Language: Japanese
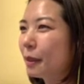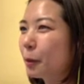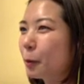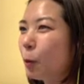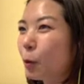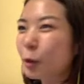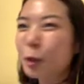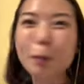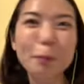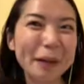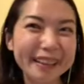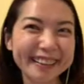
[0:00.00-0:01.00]
極上
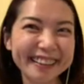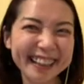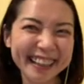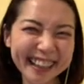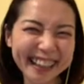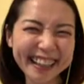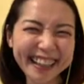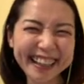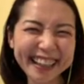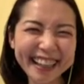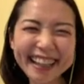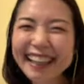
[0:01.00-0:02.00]
パン
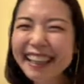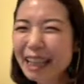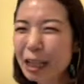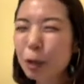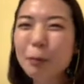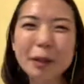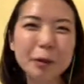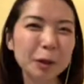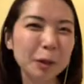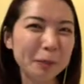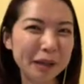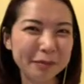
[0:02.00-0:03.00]
米粉
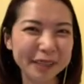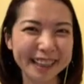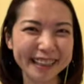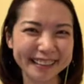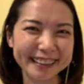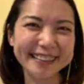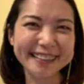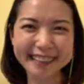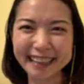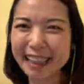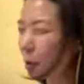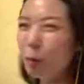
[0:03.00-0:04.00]
のパンみたいな感じか。